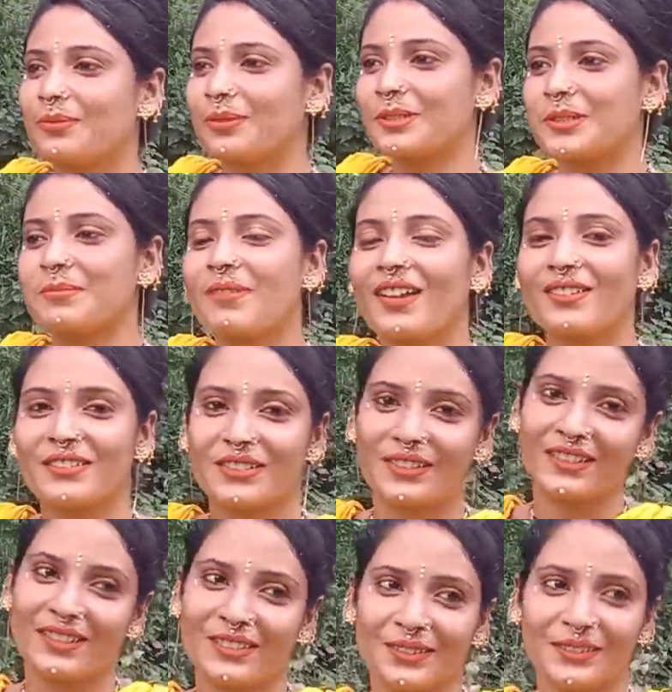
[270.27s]
পুরুষ মানুষ
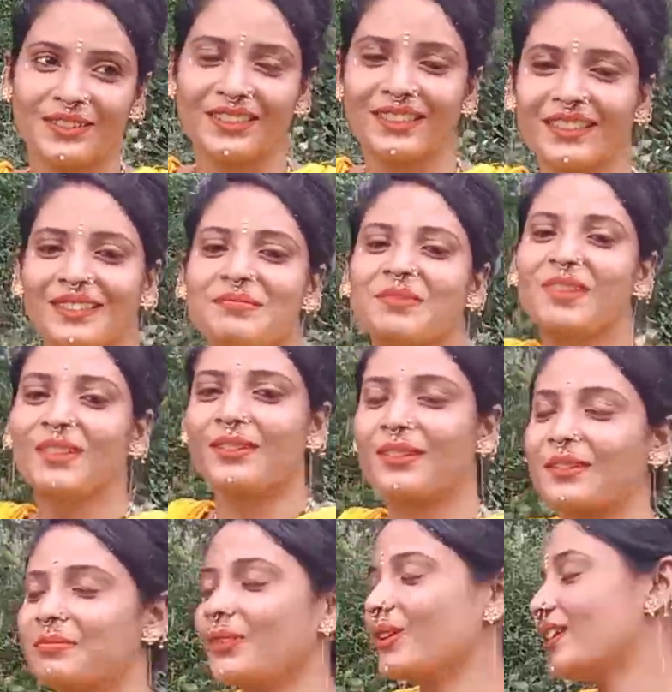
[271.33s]
হয়ে যদি মনে
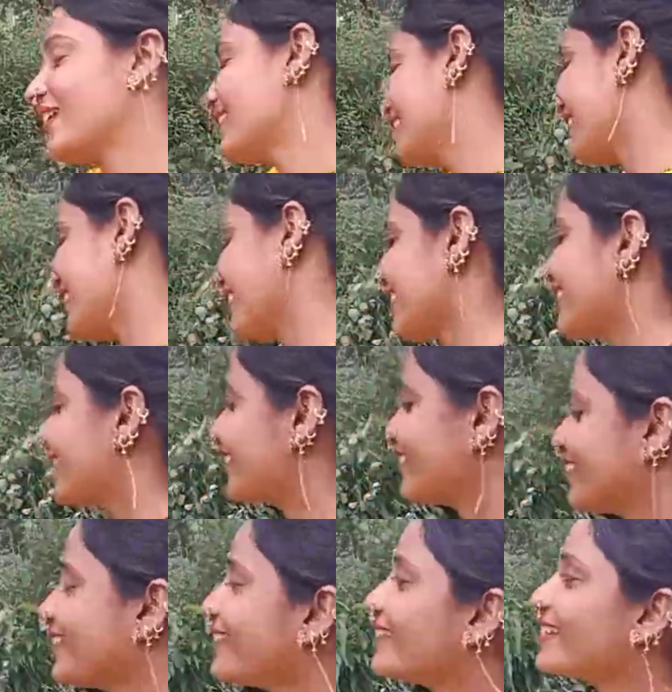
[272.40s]
করেন মহিলাদের
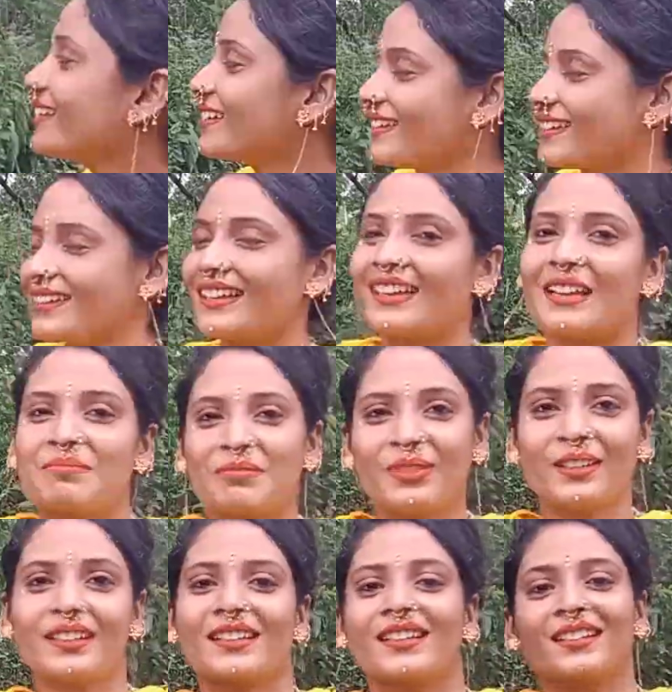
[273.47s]
গ্রাম
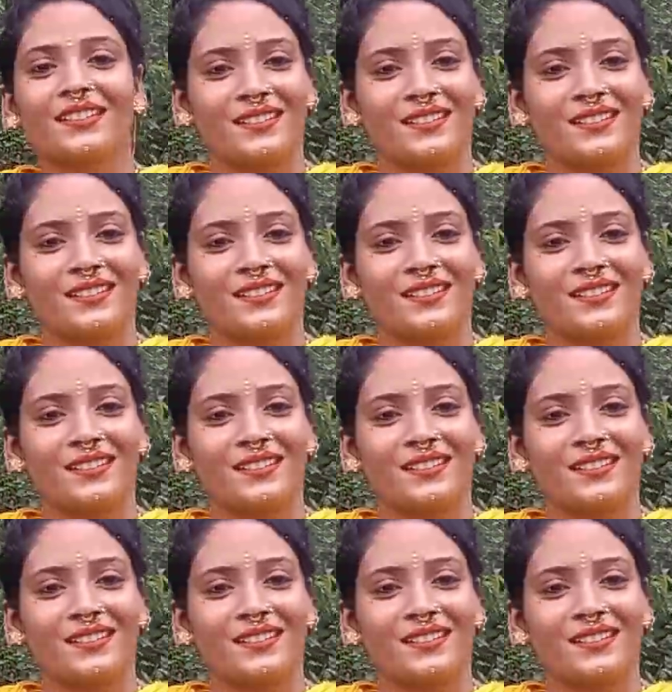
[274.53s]
ঘুরে